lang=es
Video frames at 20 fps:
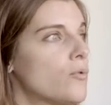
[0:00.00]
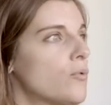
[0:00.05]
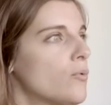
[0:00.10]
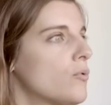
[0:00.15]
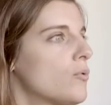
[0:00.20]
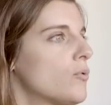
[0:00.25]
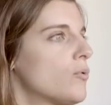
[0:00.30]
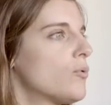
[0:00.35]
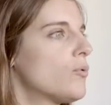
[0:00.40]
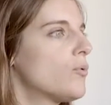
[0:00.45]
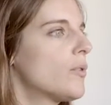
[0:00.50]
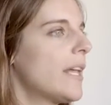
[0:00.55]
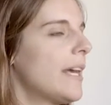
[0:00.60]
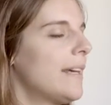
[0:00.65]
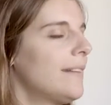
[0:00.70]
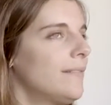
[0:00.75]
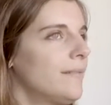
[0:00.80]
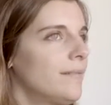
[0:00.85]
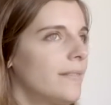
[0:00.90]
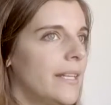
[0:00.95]
su,
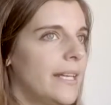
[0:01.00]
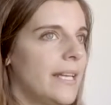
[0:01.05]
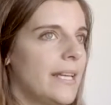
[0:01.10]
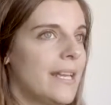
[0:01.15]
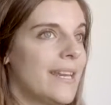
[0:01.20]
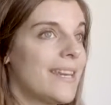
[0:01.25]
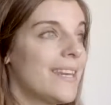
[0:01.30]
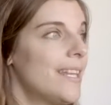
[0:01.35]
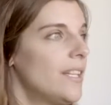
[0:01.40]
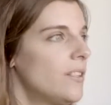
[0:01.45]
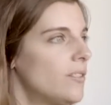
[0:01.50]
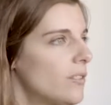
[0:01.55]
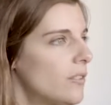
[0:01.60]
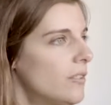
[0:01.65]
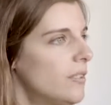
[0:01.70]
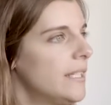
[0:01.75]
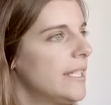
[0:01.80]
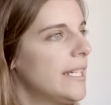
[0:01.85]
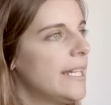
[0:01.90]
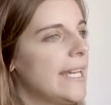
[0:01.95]
gran eh,
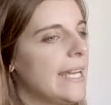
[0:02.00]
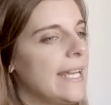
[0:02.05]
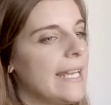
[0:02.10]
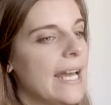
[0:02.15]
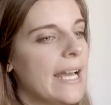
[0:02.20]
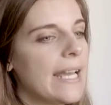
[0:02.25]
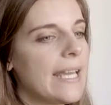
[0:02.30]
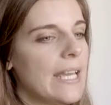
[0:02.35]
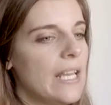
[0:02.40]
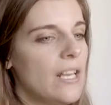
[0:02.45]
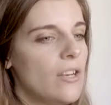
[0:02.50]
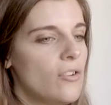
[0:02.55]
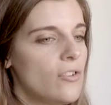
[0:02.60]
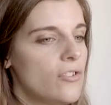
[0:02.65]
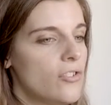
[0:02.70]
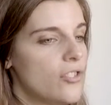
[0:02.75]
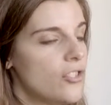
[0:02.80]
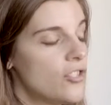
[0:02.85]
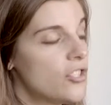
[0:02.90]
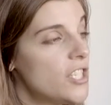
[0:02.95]
reto era que
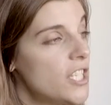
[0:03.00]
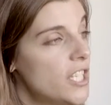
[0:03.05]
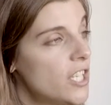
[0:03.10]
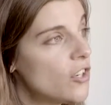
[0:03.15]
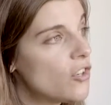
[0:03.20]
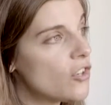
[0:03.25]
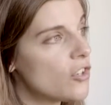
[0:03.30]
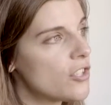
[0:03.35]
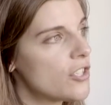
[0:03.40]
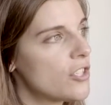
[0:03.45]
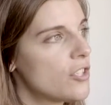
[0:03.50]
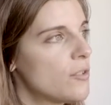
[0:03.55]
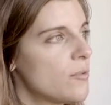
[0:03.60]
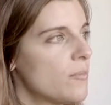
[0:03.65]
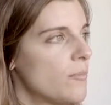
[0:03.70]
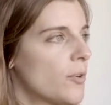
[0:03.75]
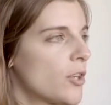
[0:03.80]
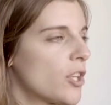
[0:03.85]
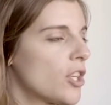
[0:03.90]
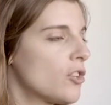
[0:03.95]
los chicos,
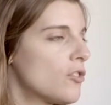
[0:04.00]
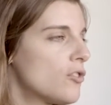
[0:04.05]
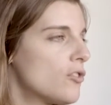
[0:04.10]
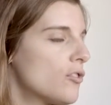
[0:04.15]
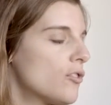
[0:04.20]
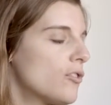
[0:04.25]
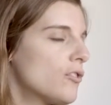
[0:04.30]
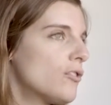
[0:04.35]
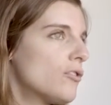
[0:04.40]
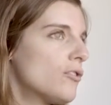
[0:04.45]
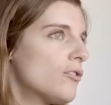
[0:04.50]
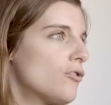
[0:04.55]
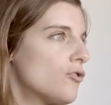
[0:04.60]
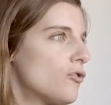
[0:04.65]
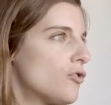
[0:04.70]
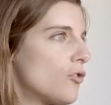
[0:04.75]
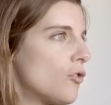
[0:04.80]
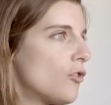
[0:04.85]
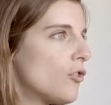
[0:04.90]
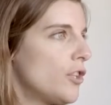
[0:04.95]
porque no son
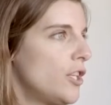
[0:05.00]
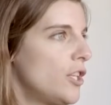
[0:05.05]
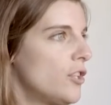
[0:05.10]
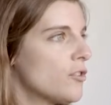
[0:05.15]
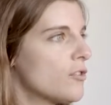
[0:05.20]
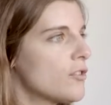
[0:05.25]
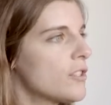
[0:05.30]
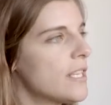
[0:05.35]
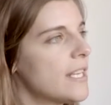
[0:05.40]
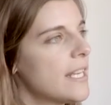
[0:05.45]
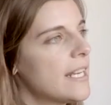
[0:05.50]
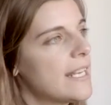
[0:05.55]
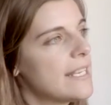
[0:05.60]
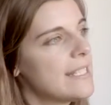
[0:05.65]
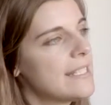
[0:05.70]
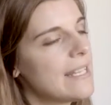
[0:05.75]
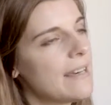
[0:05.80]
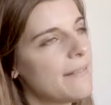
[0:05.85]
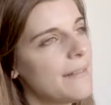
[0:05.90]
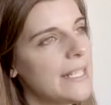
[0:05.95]
solo niños, eran
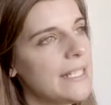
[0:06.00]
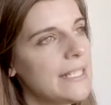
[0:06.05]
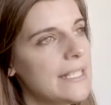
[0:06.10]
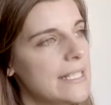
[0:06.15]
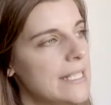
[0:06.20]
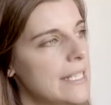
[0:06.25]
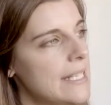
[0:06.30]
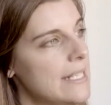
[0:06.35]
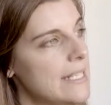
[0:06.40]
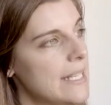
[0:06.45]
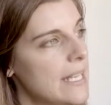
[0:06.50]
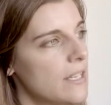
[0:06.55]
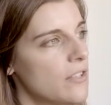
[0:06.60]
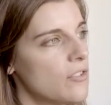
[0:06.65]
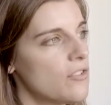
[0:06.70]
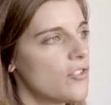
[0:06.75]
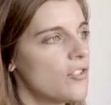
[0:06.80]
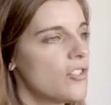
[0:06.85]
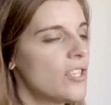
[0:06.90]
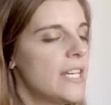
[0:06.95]
hasta 26
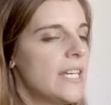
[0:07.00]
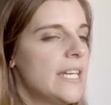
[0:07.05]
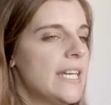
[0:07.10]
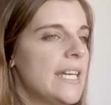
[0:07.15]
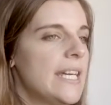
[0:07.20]
años,